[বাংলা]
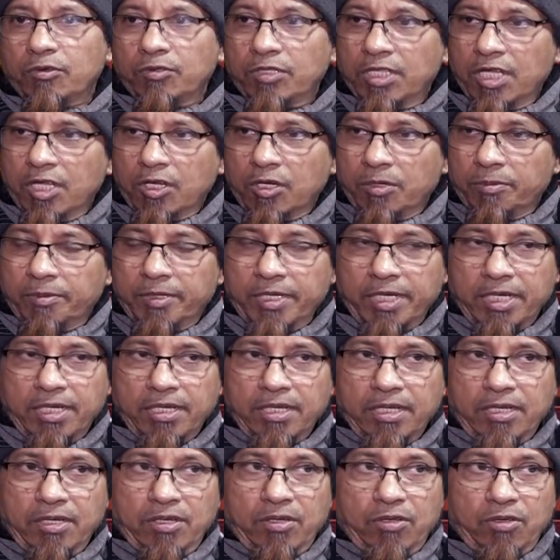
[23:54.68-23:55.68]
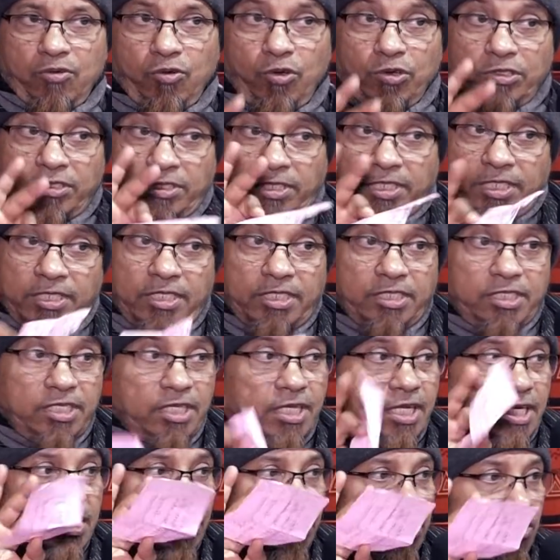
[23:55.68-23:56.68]
সৌদি আরবের
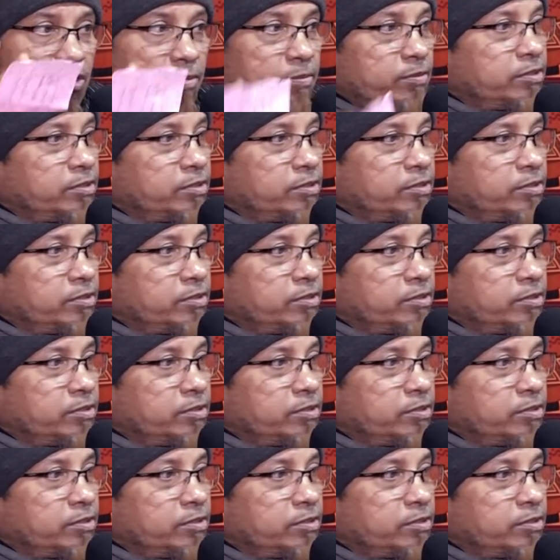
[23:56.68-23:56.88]
অস্থিতিশীল একটা